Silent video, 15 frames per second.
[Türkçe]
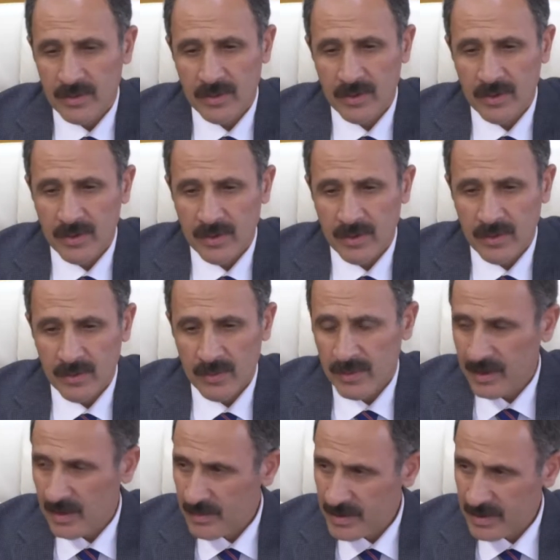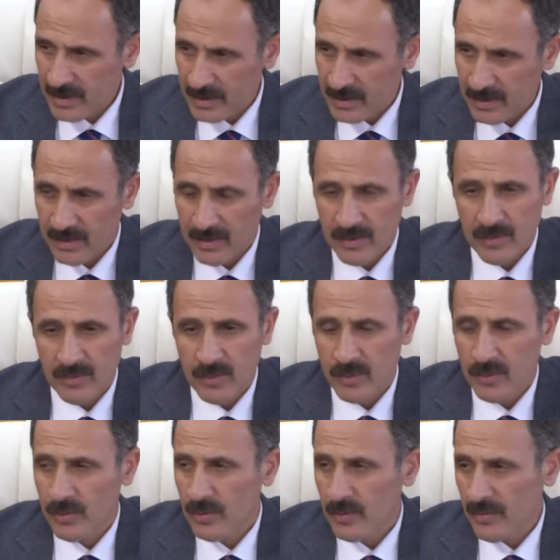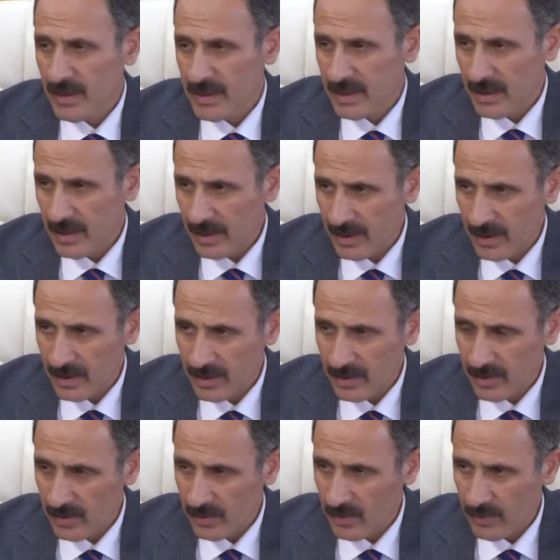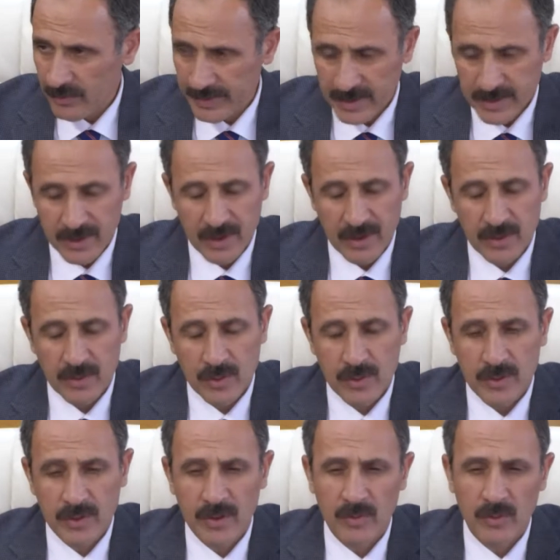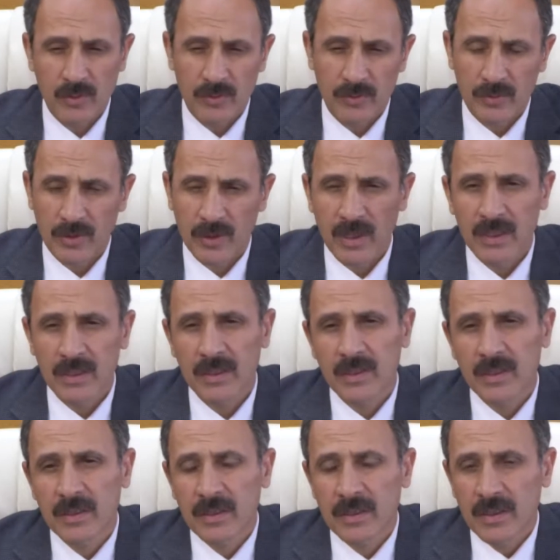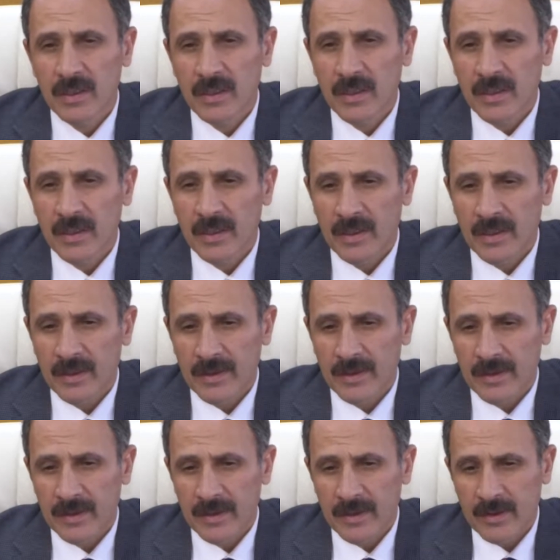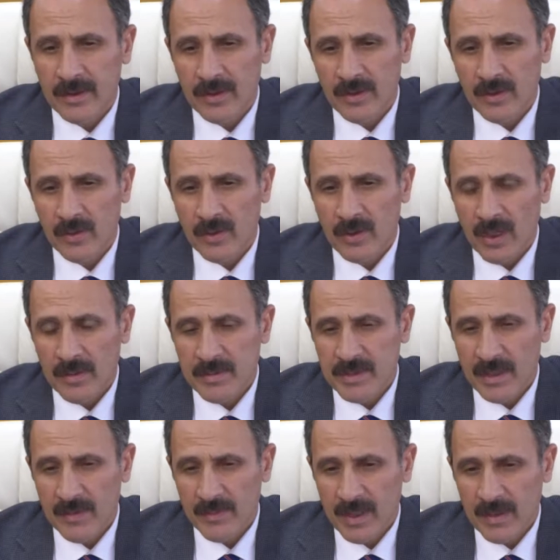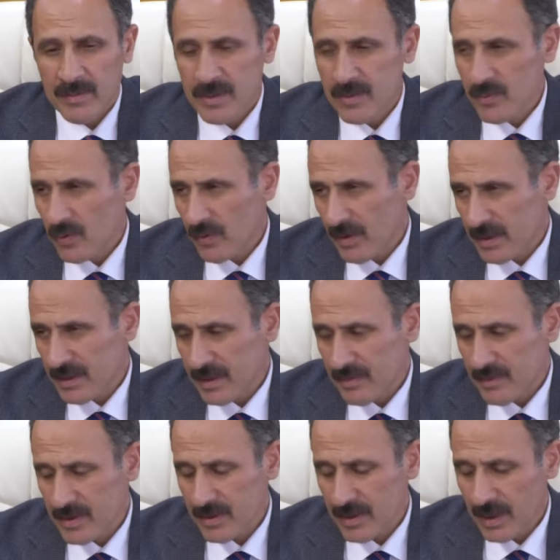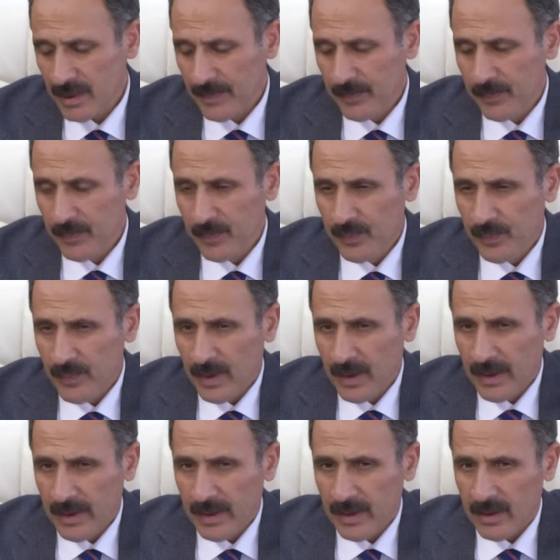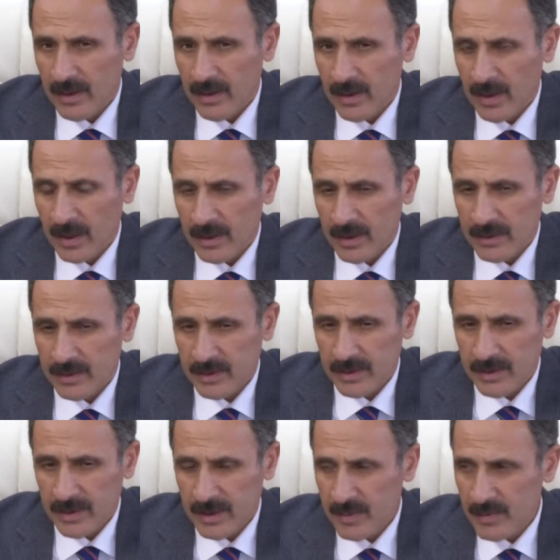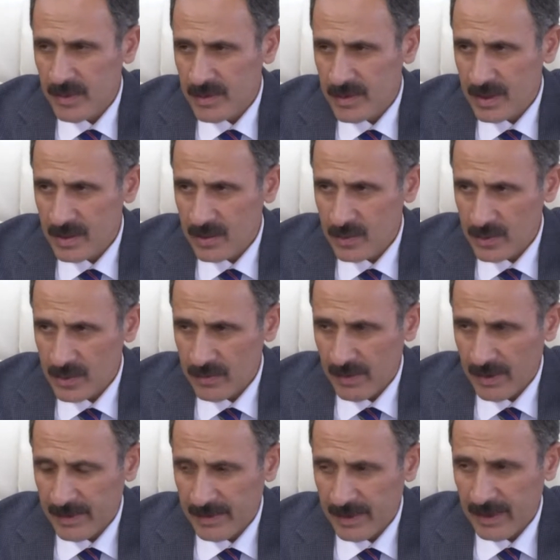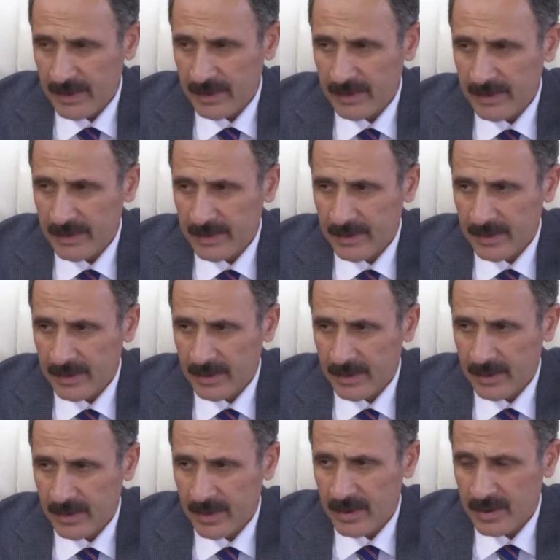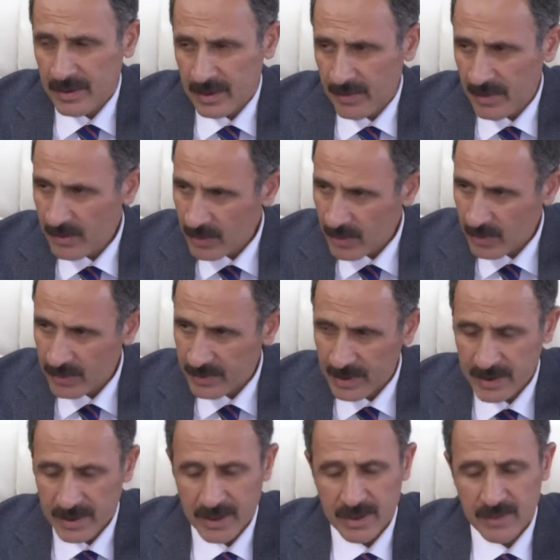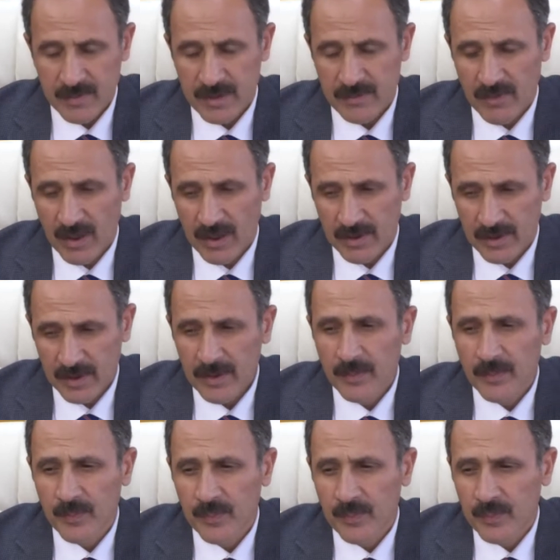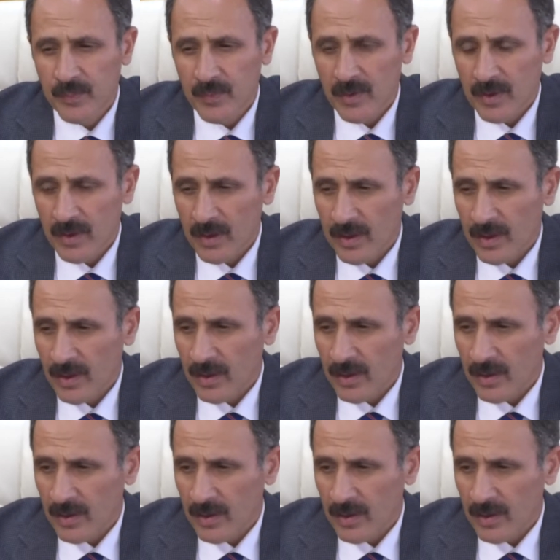e, ülkemizdeki bütün üniversitelerdeki kontenjanlar gözünde bulundurarak e, o kapsamda bizim üniversitemizi de e, yaklaşık 7800 civarında ilk aşamada bir kontenjanımız vardı. E,